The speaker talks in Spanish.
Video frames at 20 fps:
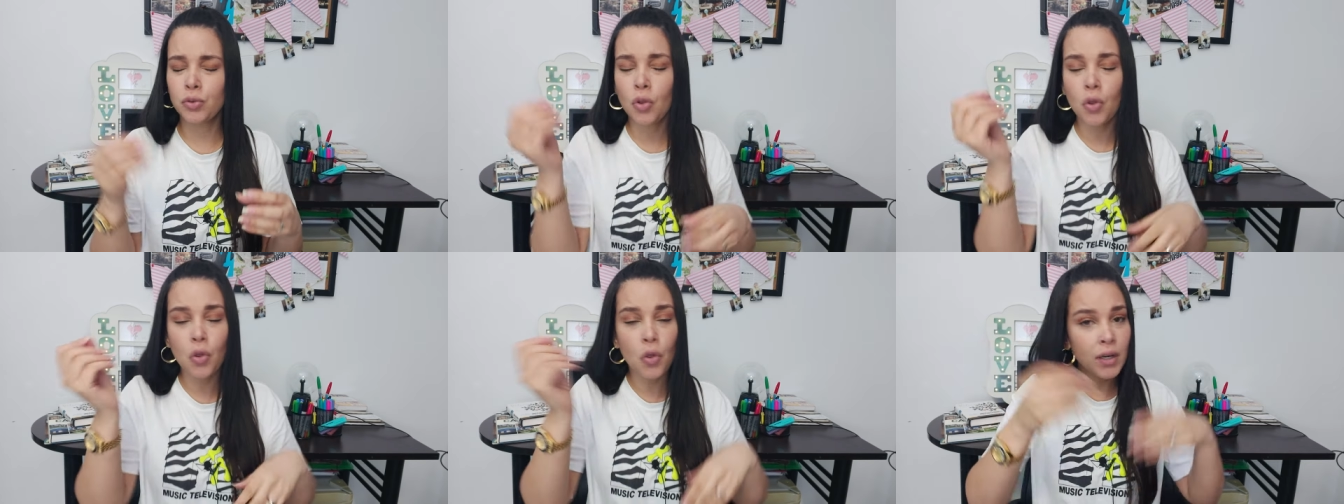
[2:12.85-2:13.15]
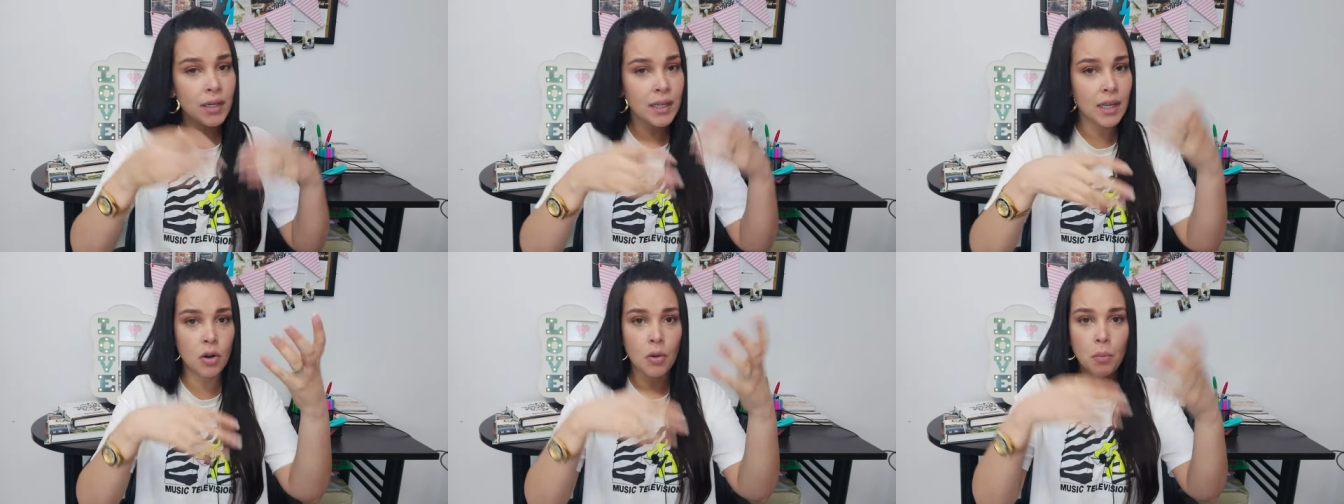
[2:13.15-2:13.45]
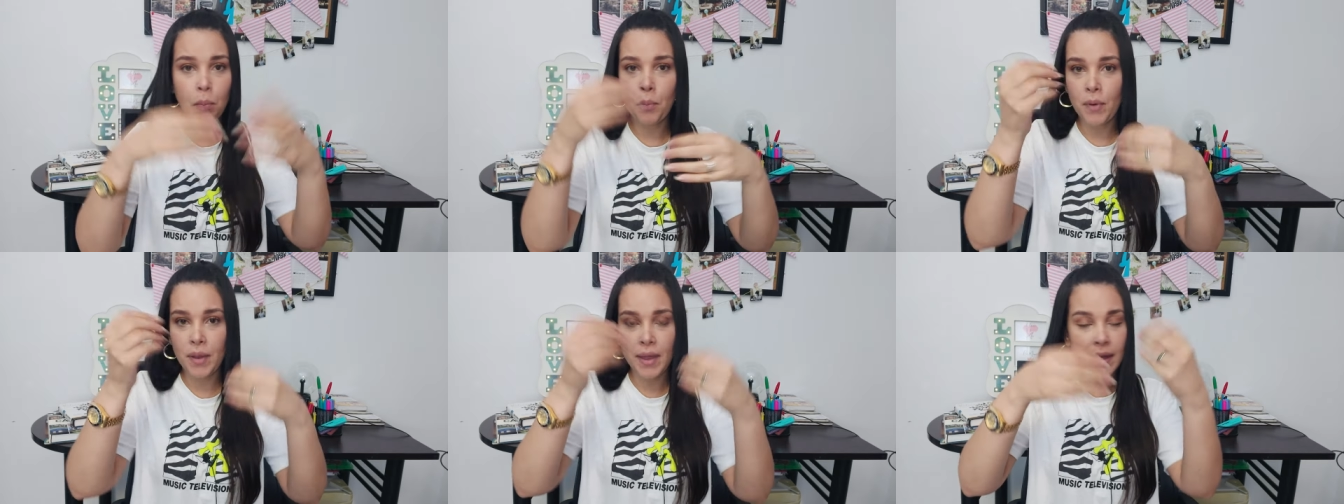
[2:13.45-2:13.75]
Todo el que
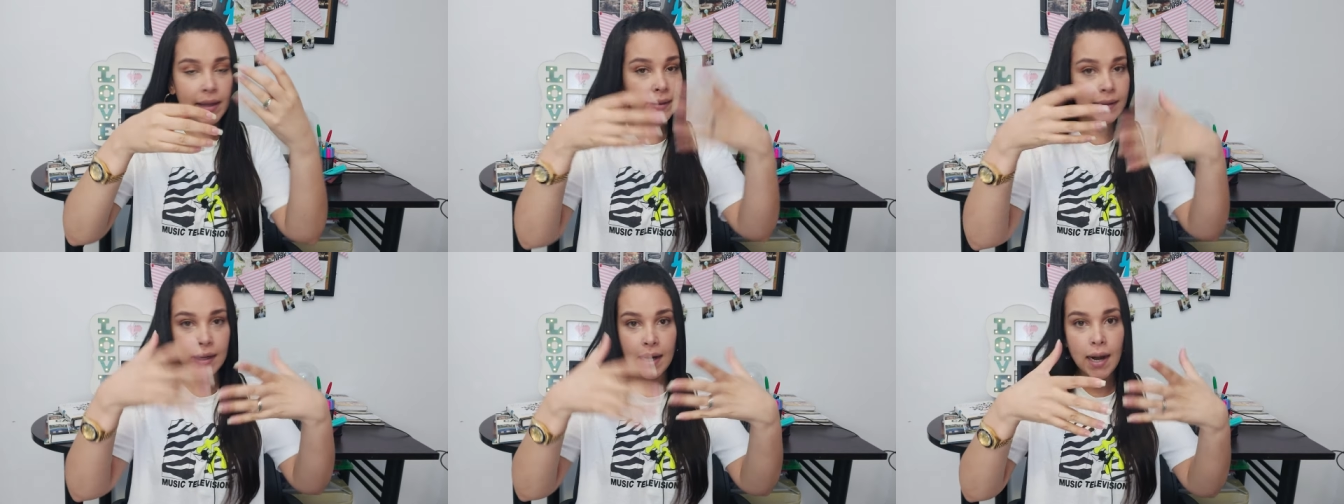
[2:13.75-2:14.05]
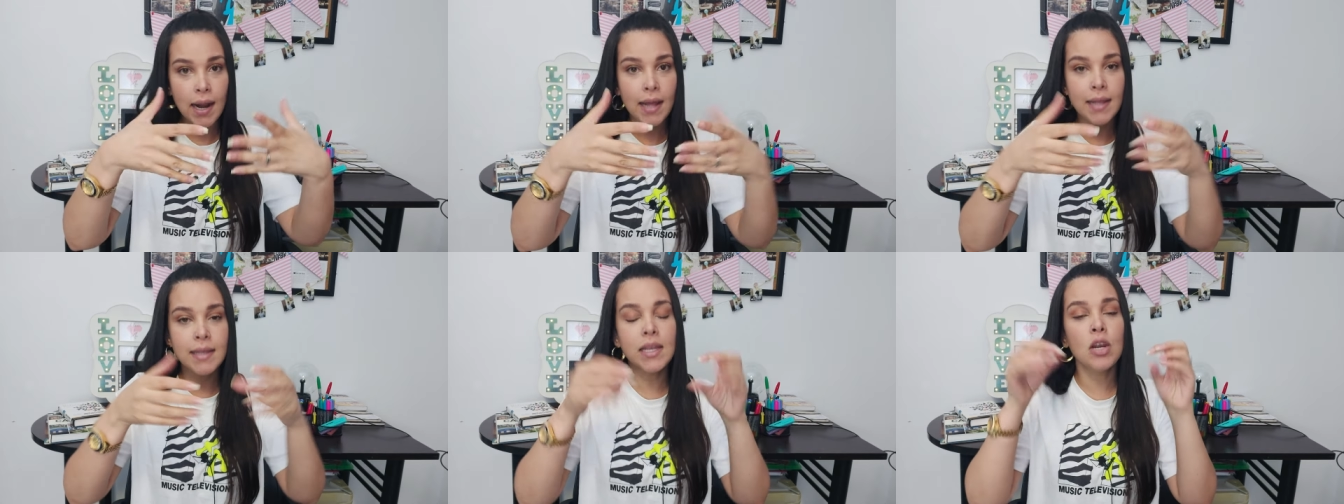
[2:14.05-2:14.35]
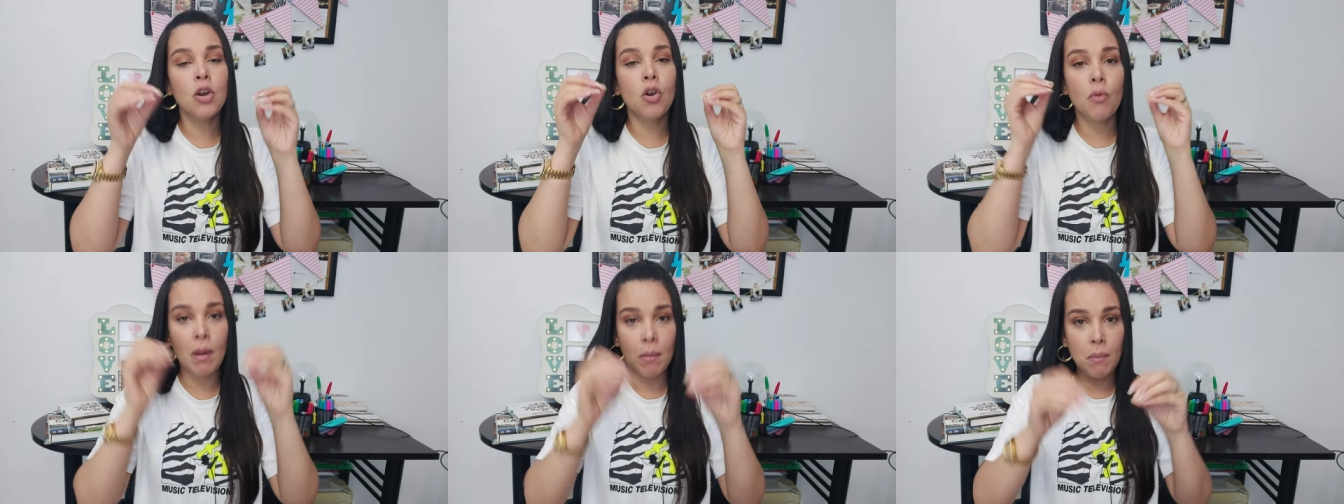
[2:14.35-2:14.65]
nos pueda entrar
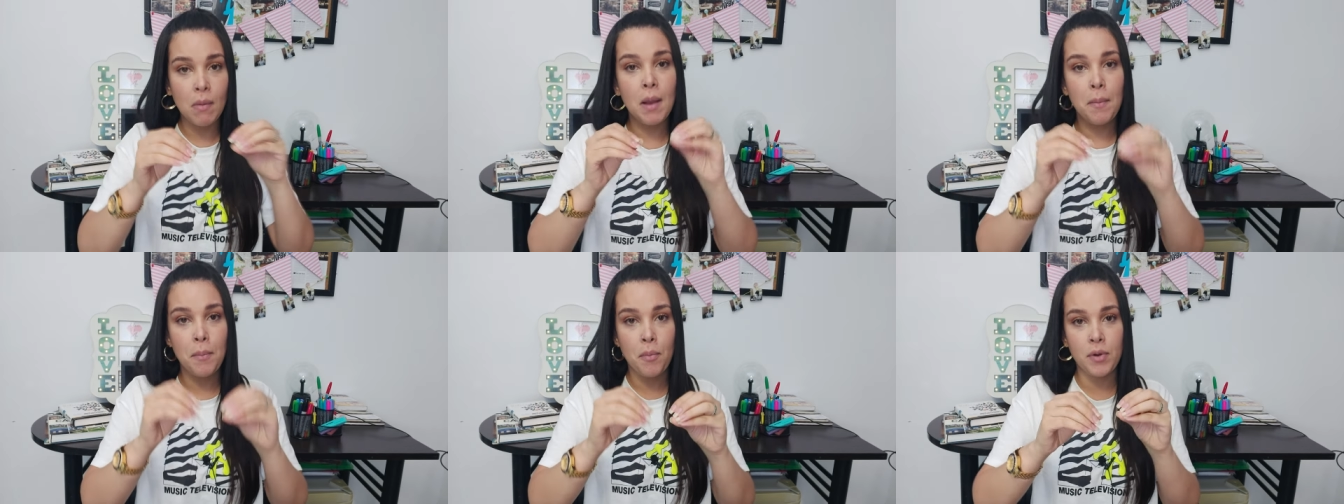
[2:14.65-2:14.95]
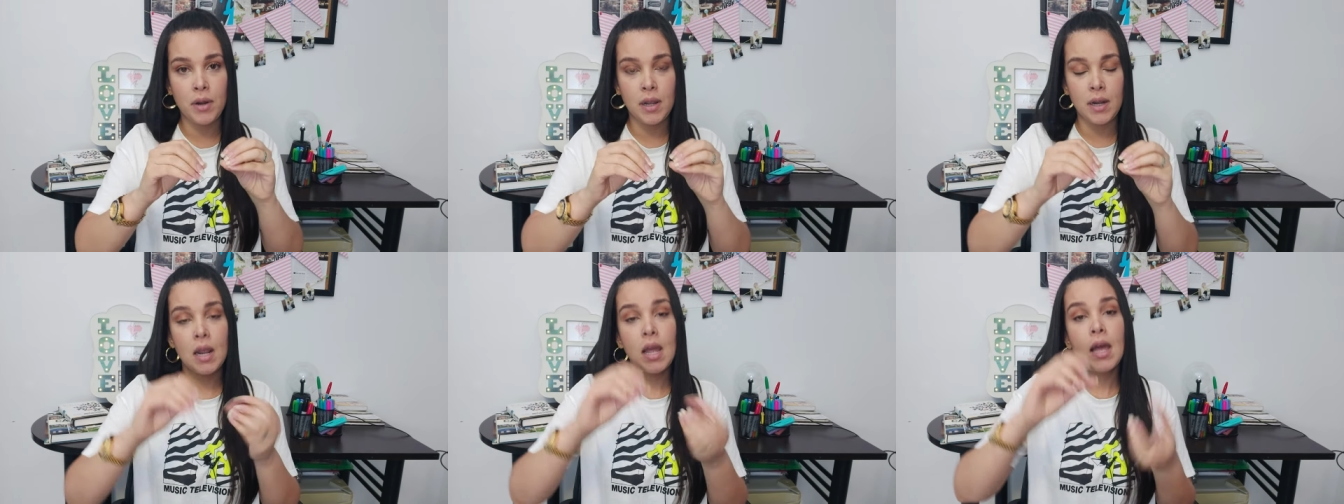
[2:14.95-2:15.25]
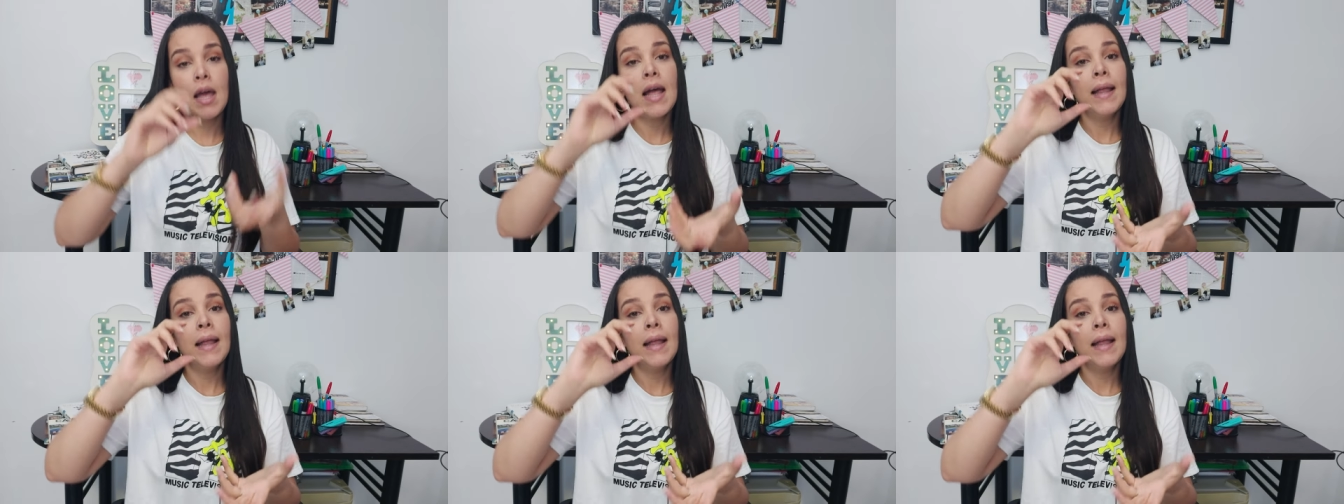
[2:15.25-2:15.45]
ahí lo vamos a poner.